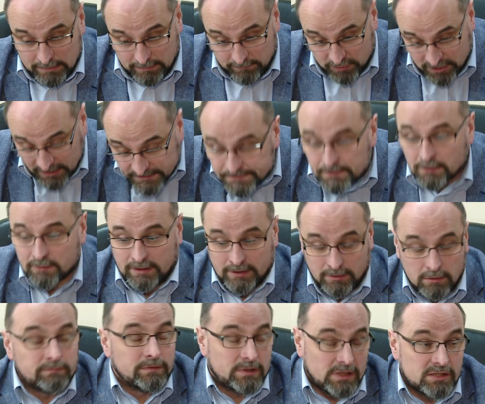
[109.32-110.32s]

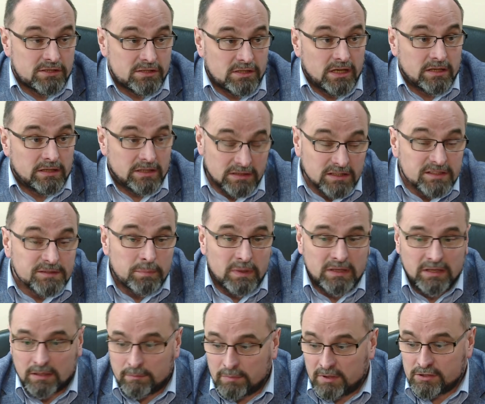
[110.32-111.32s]
przestrunnego wyjaśnienia.
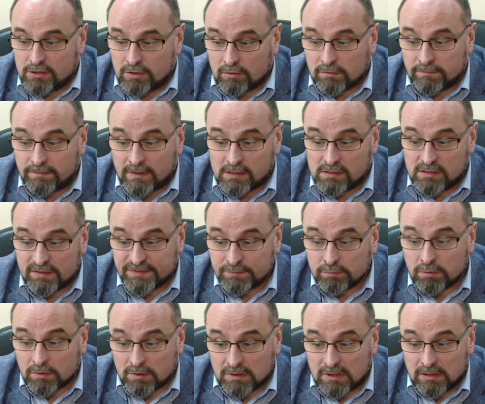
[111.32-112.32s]
Niezbędne będzie otwarcie
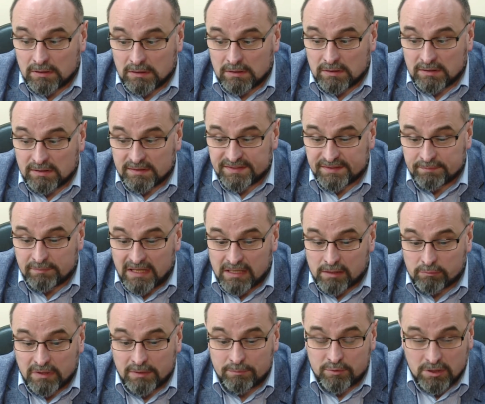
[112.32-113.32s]
zwłok y,
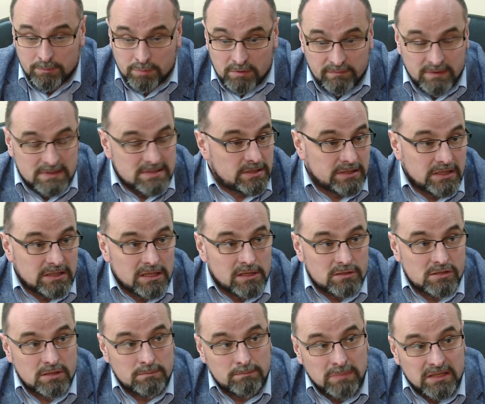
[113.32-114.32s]
zmarłej, przeprowadzenie
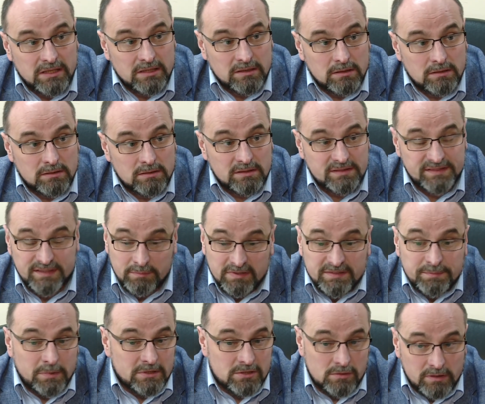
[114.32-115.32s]
dalszych badań
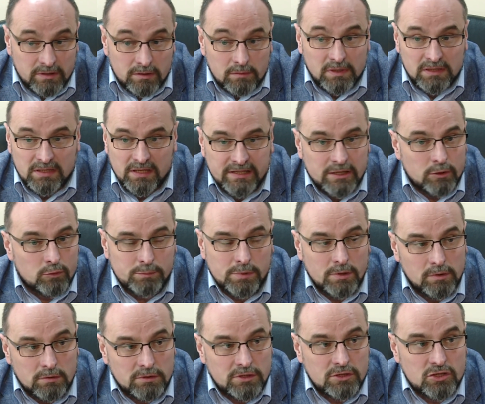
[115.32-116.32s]
zabezpieczonego materiału
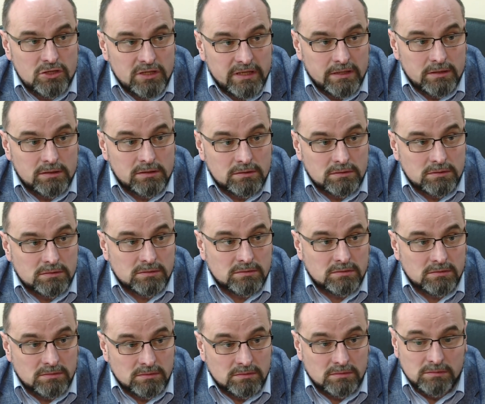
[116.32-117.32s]
biologicznego,
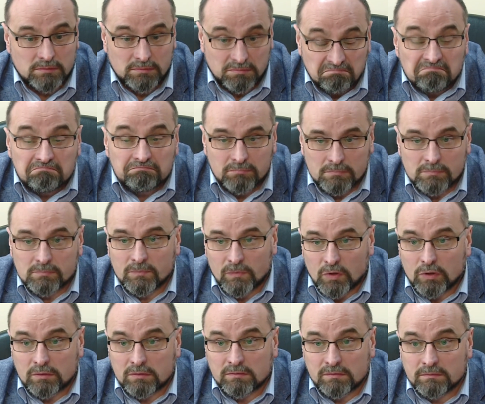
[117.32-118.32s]

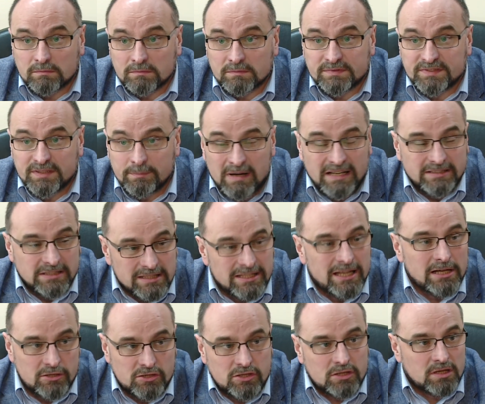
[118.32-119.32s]
no, zebranie
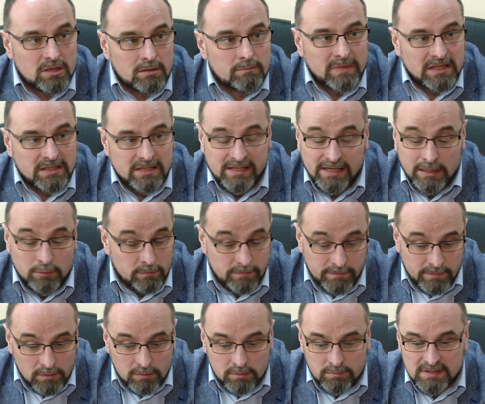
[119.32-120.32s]
dalszych materiałów. W
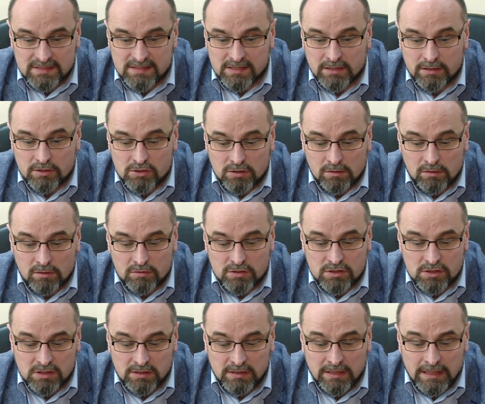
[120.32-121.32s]
chwili obecnej
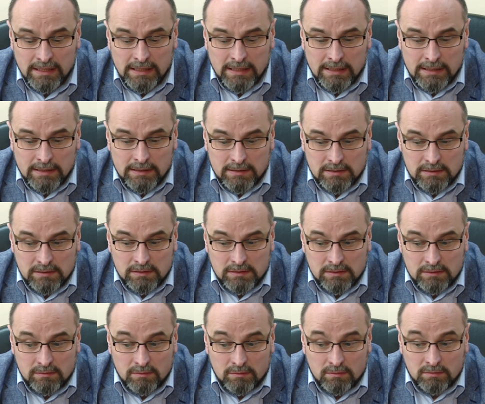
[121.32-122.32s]
czynności
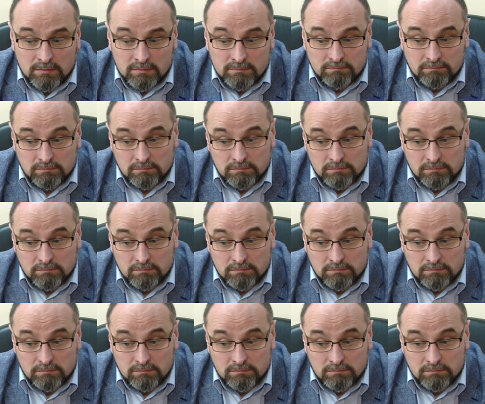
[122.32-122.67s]
no,